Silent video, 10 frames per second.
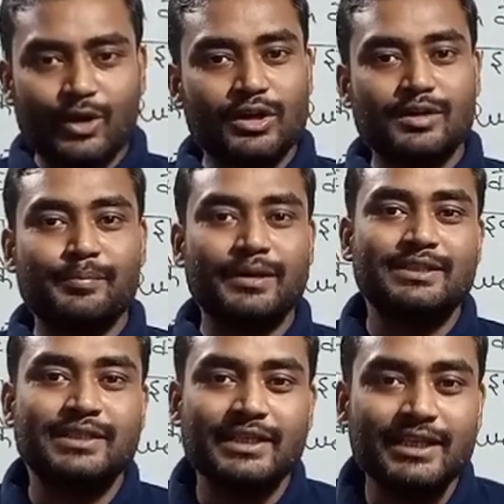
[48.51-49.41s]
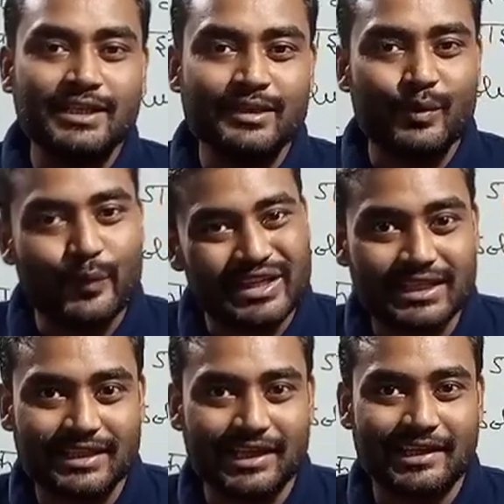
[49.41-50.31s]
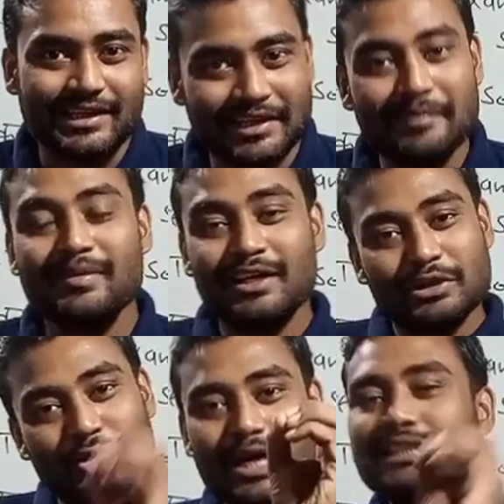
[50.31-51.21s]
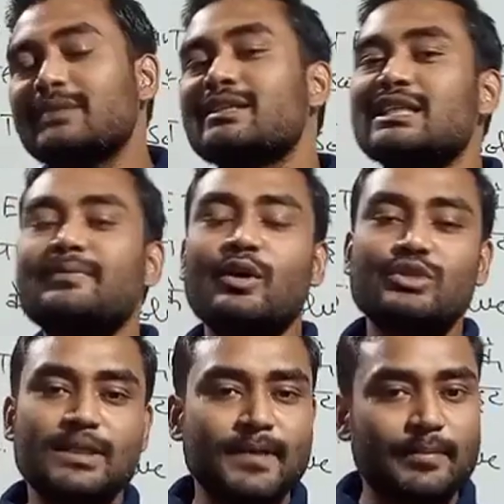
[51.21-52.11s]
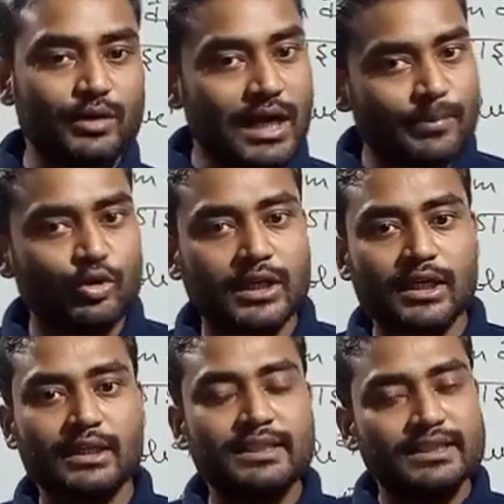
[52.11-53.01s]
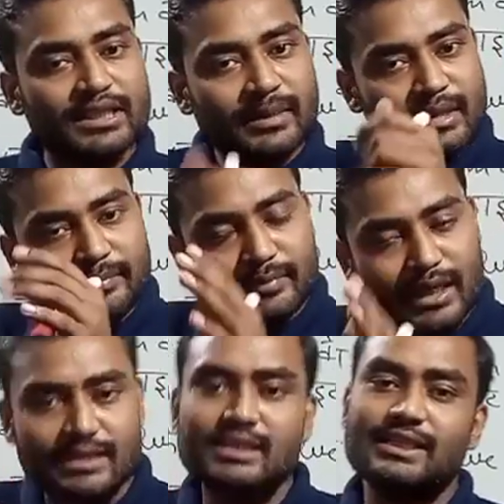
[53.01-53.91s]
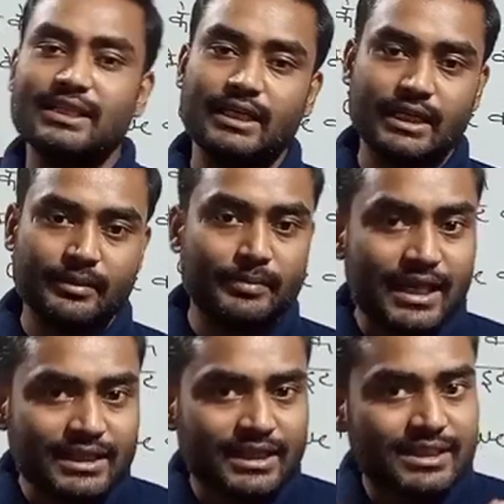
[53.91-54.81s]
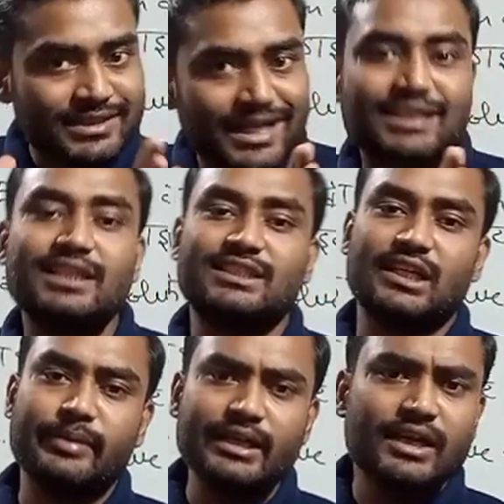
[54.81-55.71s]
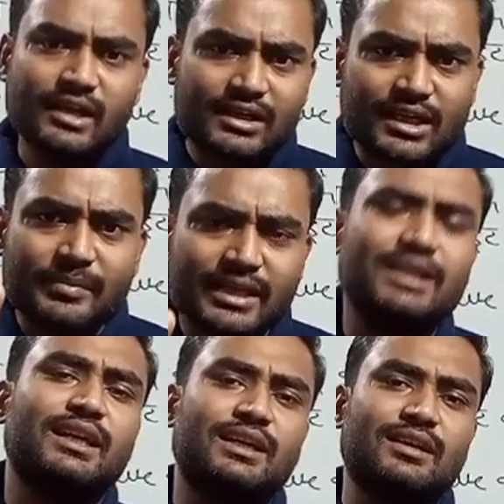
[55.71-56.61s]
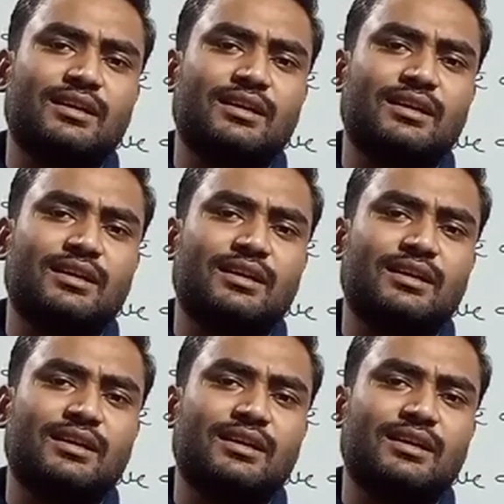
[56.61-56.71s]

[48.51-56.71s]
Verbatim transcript: और परिस्थिति विकट है है ना तो ऐसे में सिर्फ और सिर्फ आप, आपको क्या करना है जितने हमने क्लासेस दे दिए हैं मैथ के साठ लेक्चर है भाई कम नहीं है